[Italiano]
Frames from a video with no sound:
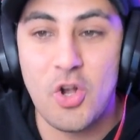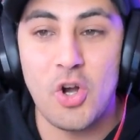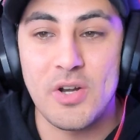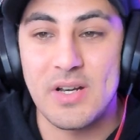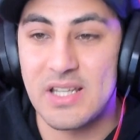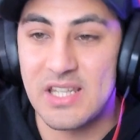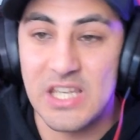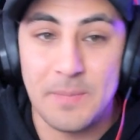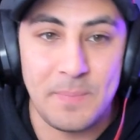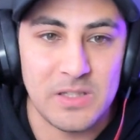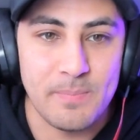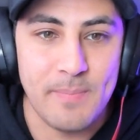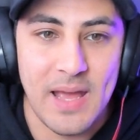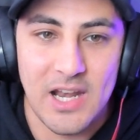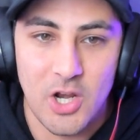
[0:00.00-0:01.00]
con Keep
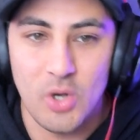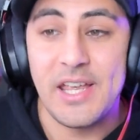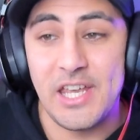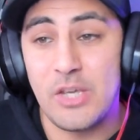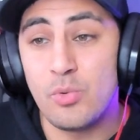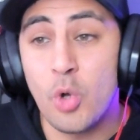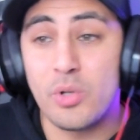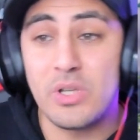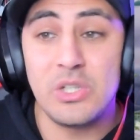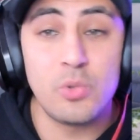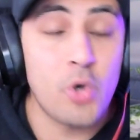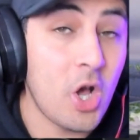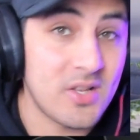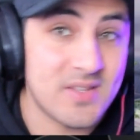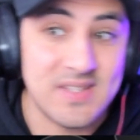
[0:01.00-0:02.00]
It Mellow in un, in
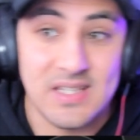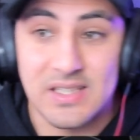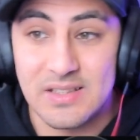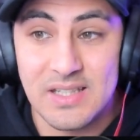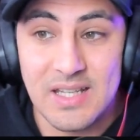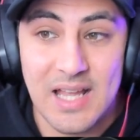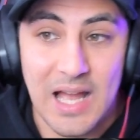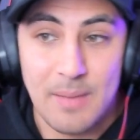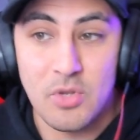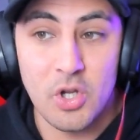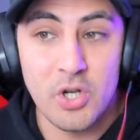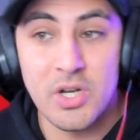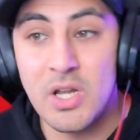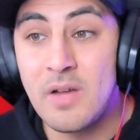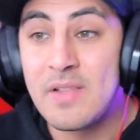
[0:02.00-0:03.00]
un Osi di
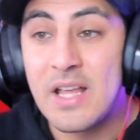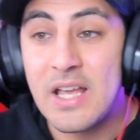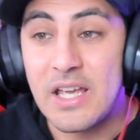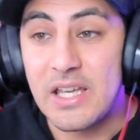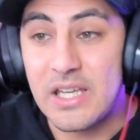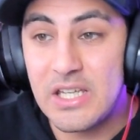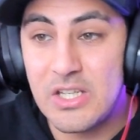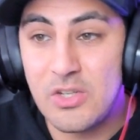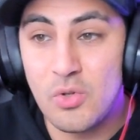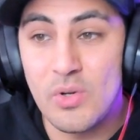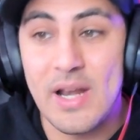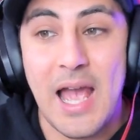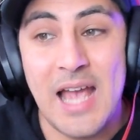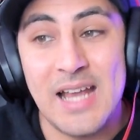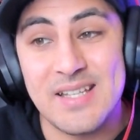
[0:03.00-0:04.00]
camion in
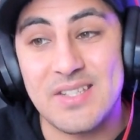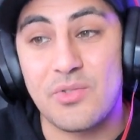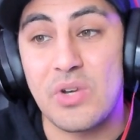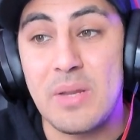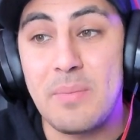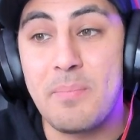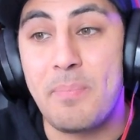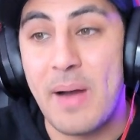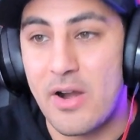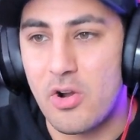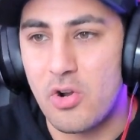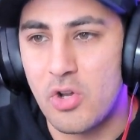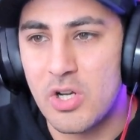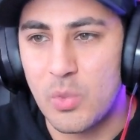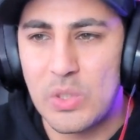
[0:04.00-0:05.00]
un ice cream
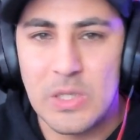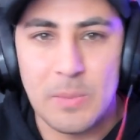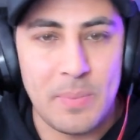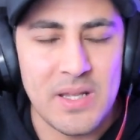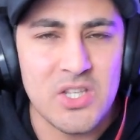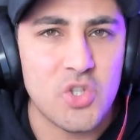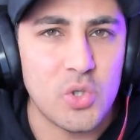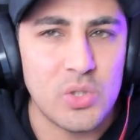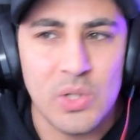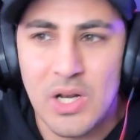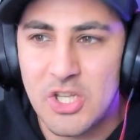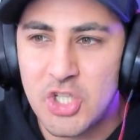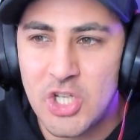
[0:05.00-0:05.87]
parlor, quindi penso in una